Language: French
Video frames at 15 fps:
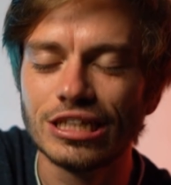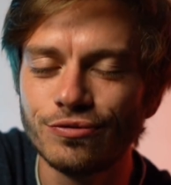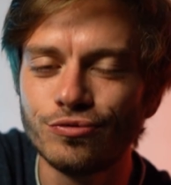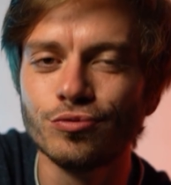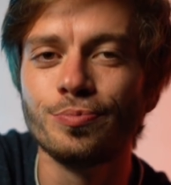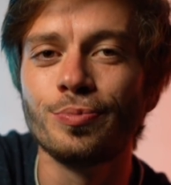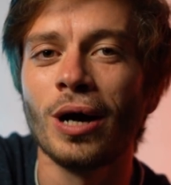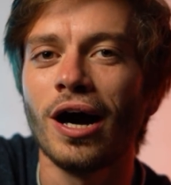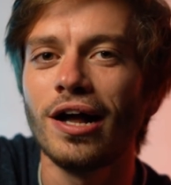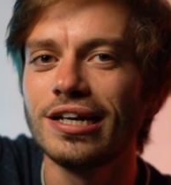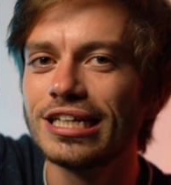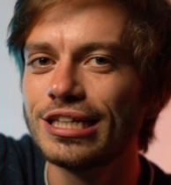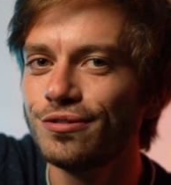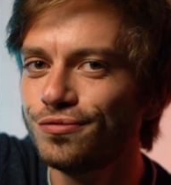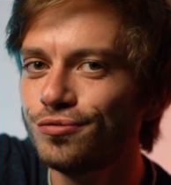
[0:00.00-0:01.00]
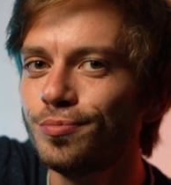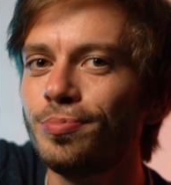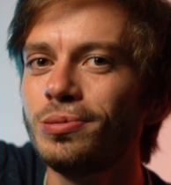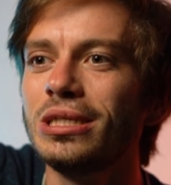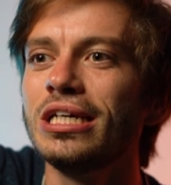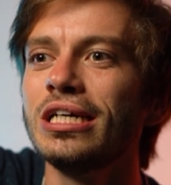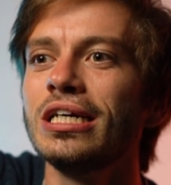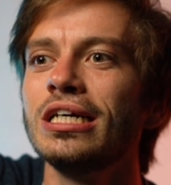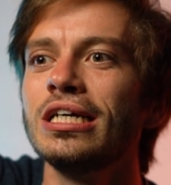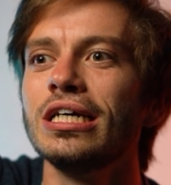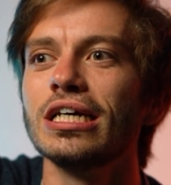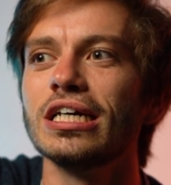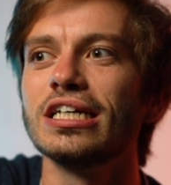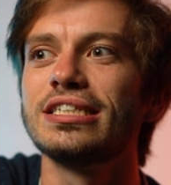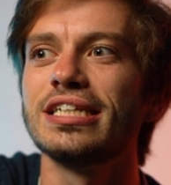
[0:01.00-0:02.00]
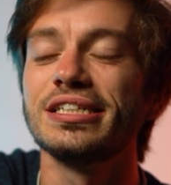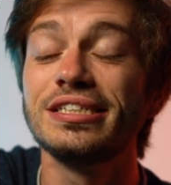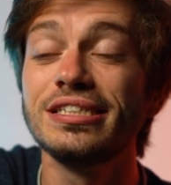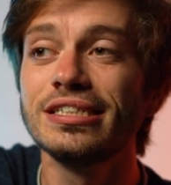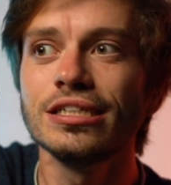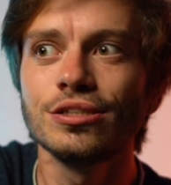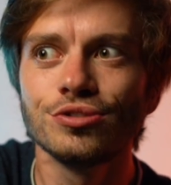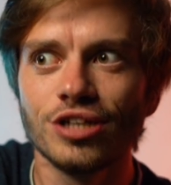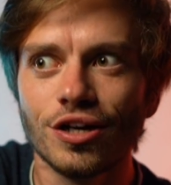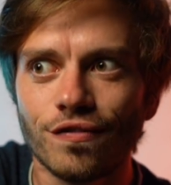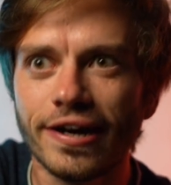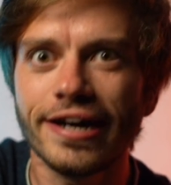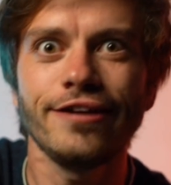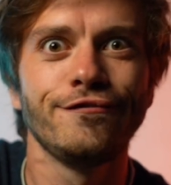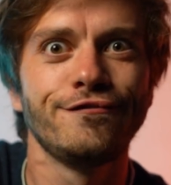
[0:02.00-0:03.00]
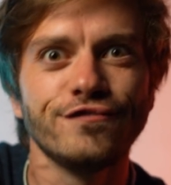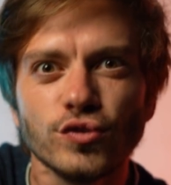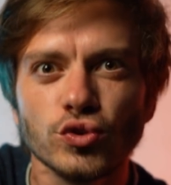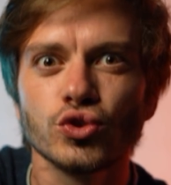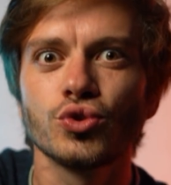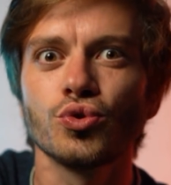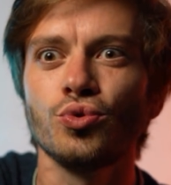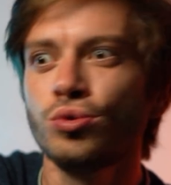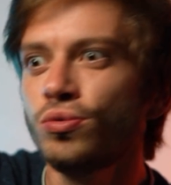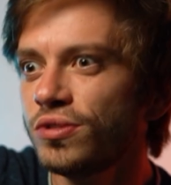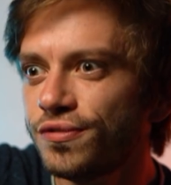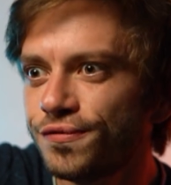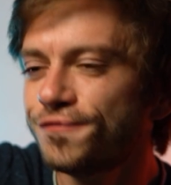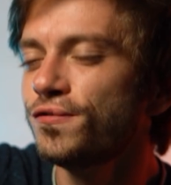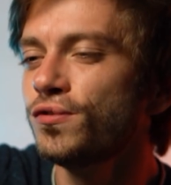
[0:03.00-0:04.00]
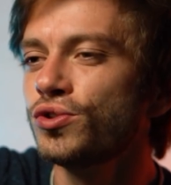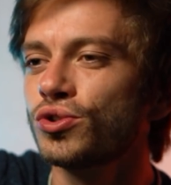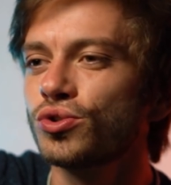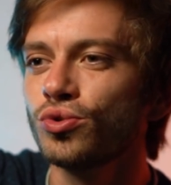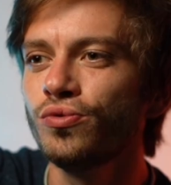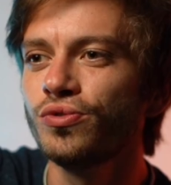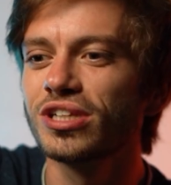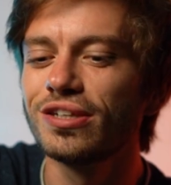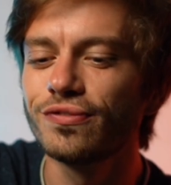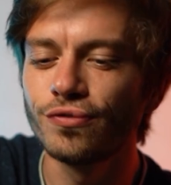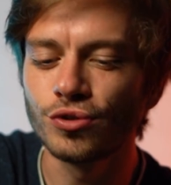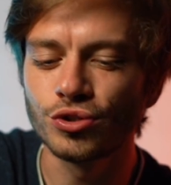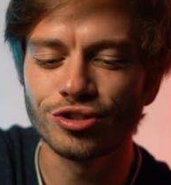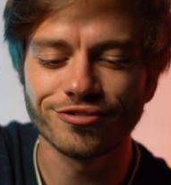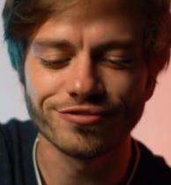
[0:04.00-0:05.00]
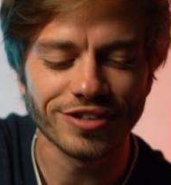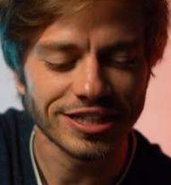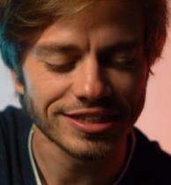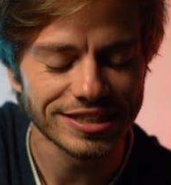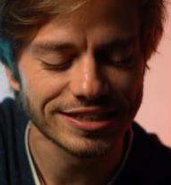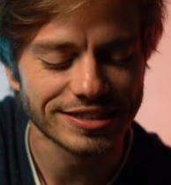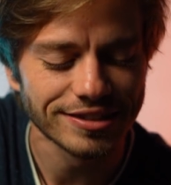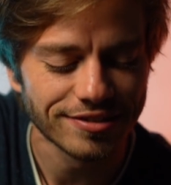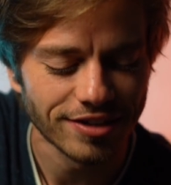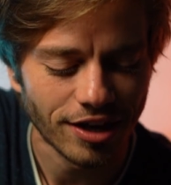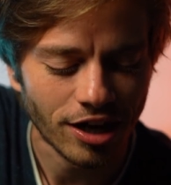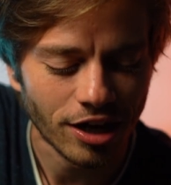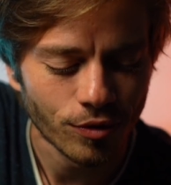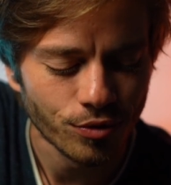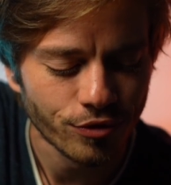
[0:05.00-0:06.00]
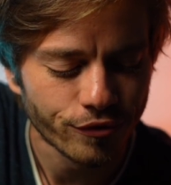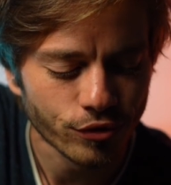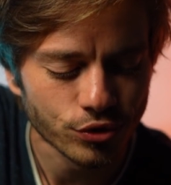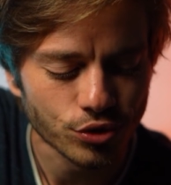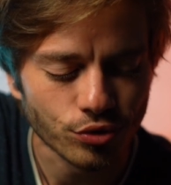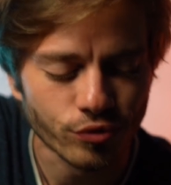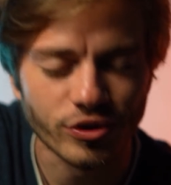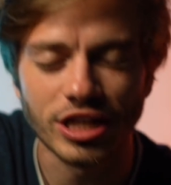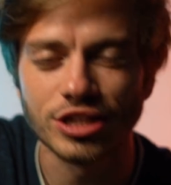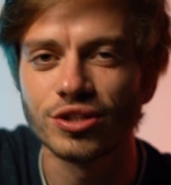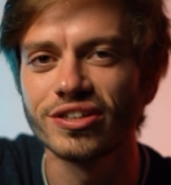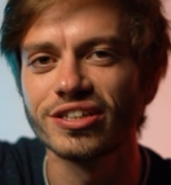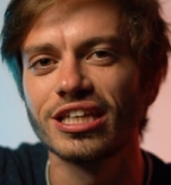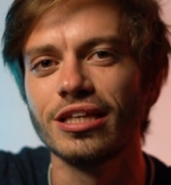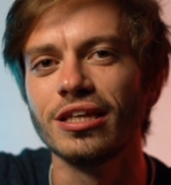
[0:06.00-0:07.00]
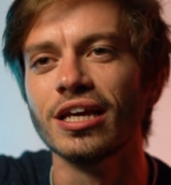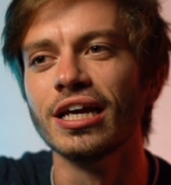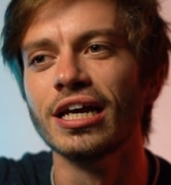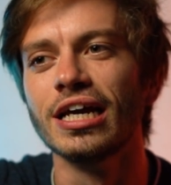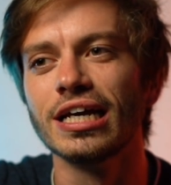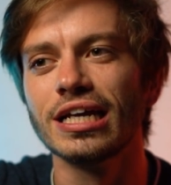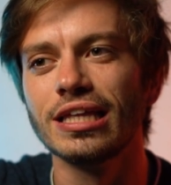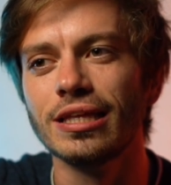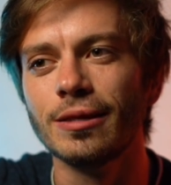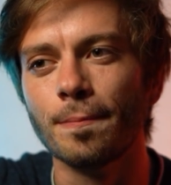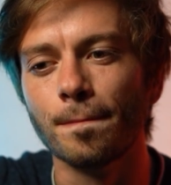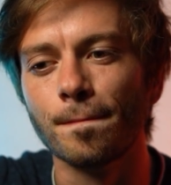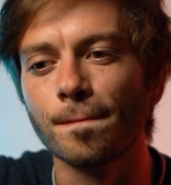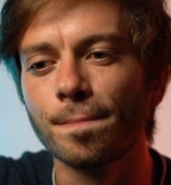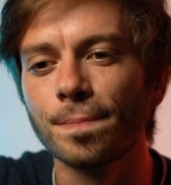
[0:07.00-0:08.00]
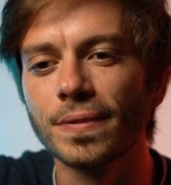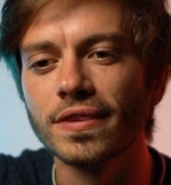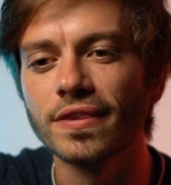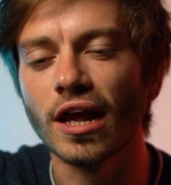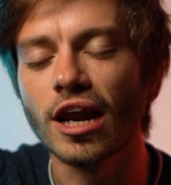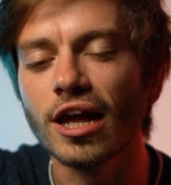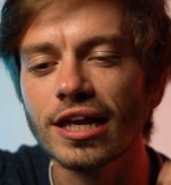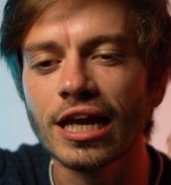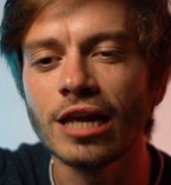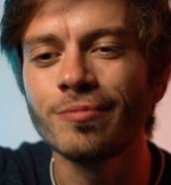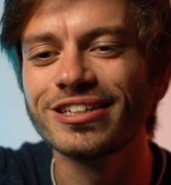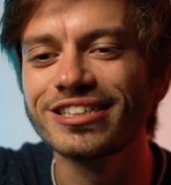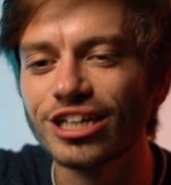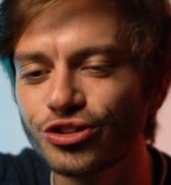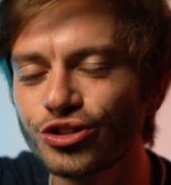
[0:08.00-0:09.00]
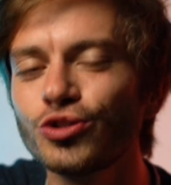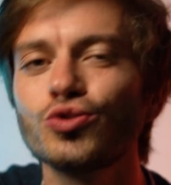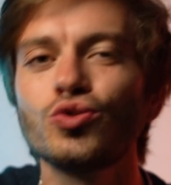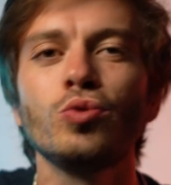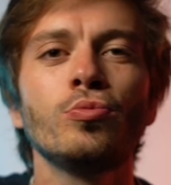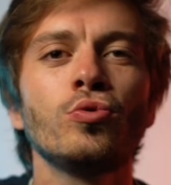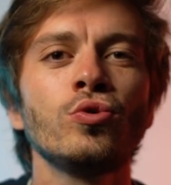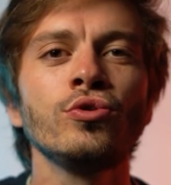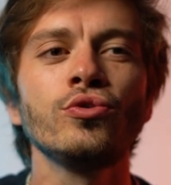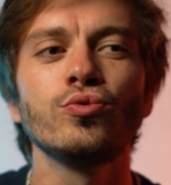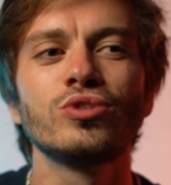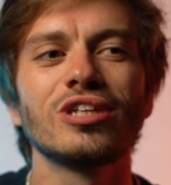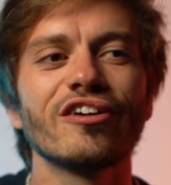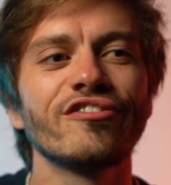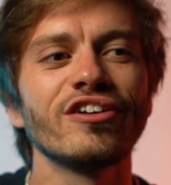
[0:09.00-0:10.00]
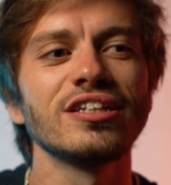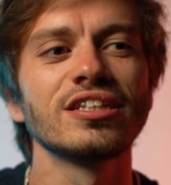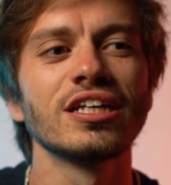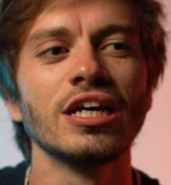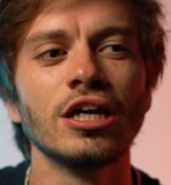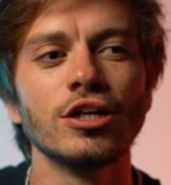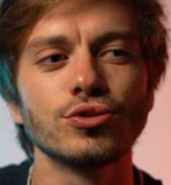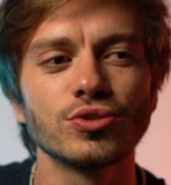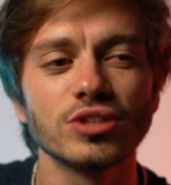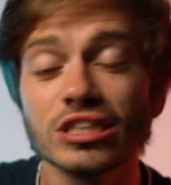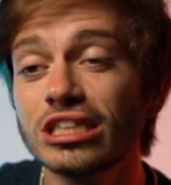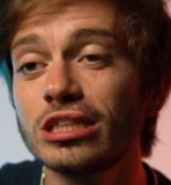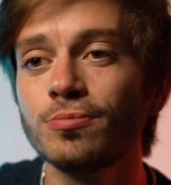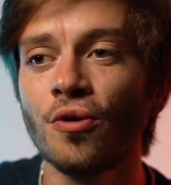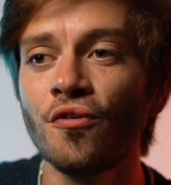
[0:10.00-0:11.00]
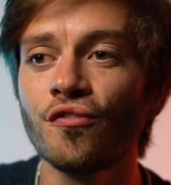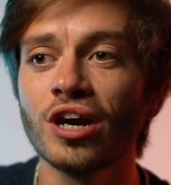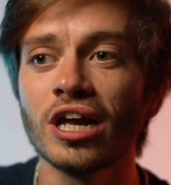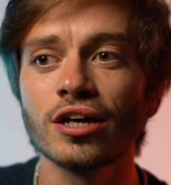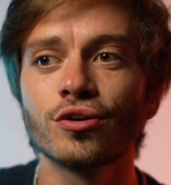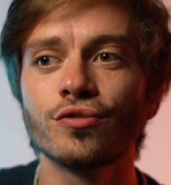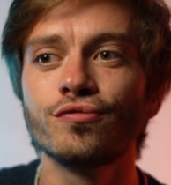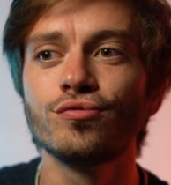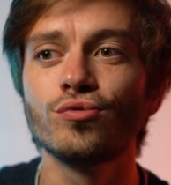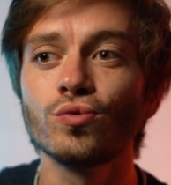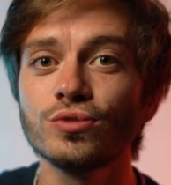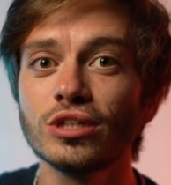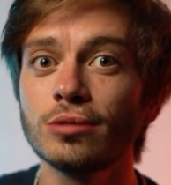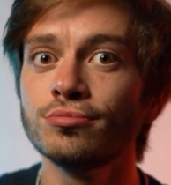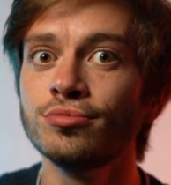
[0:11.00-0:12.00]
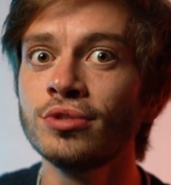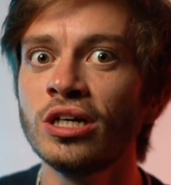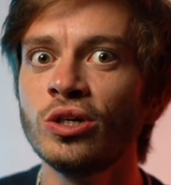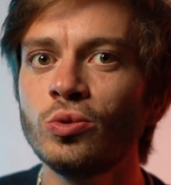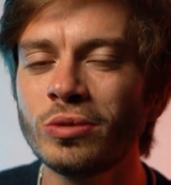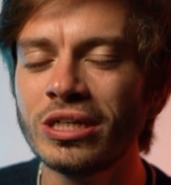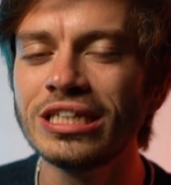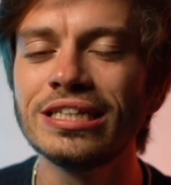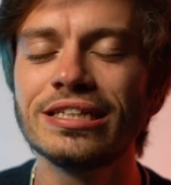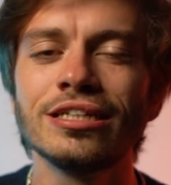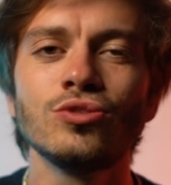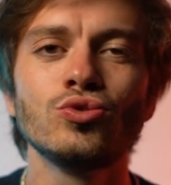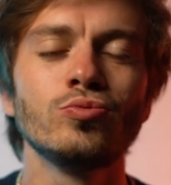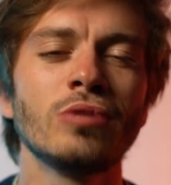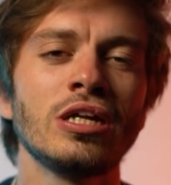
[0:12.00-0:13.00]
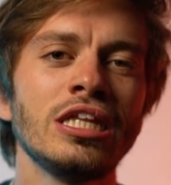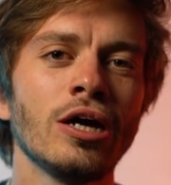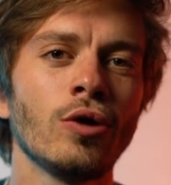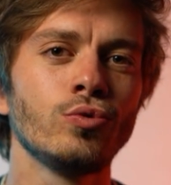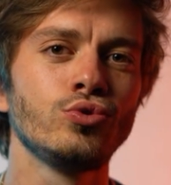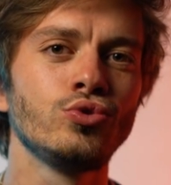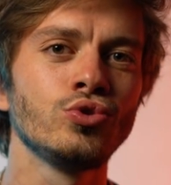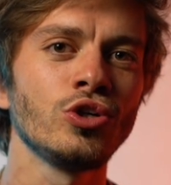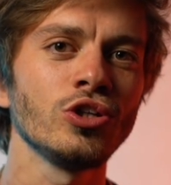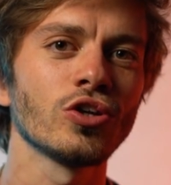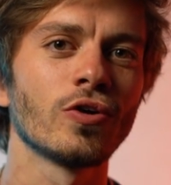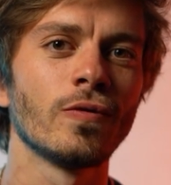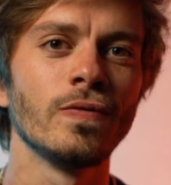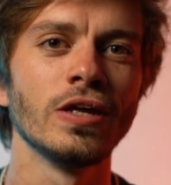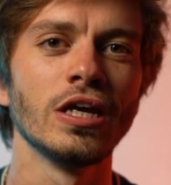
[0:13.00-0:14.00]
vous parle, qui vous plaît, et cette idée de dire voilà, il faut que je trouve, il faut que je trouve ce qu'il faut que je fasse, etc. Ou il faut que je trouve quelque chose qui, qui dans laquelle bah, ça change le monde, ou ça fasse ce sentiment voilà, que vous contribuez à l'humanité d'une manière ou d'une autre.